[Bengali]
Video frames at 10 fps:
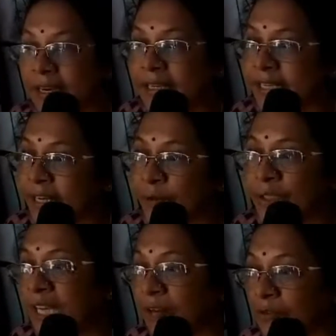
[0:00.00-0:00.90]
এসে
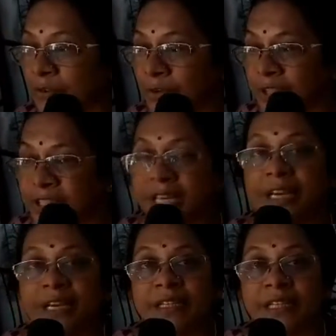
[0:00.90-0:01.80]
উইদাউট নোটিশে
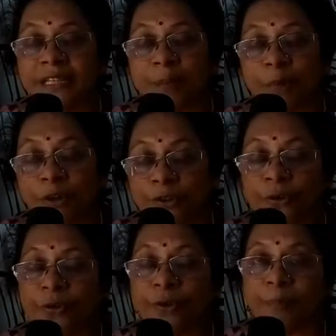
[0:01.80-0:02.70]
সেটা বন্ধ
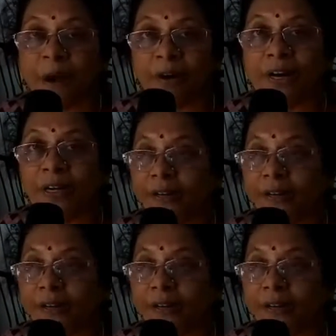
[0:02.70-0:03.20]
পাওয়া